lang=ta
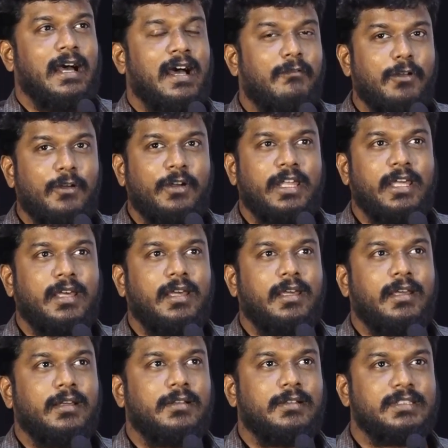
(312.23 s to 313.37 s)
அவருடைய
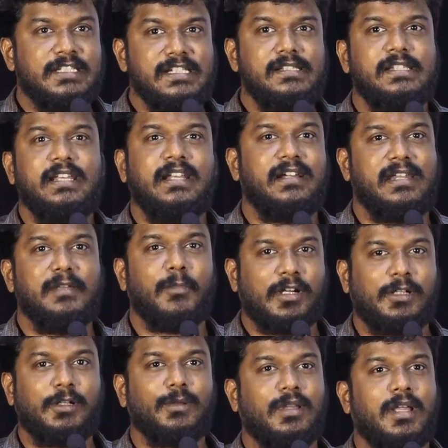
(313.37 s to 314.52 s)
சின்சியரிட்டி
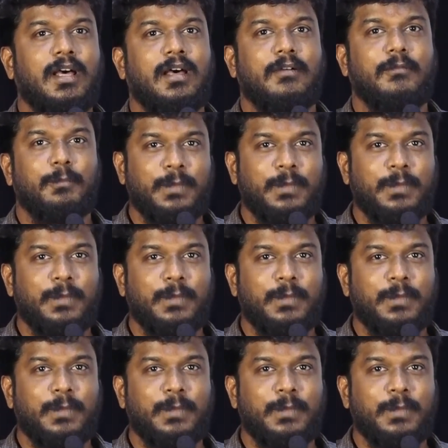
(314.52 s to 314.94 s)
மட்டும்தான்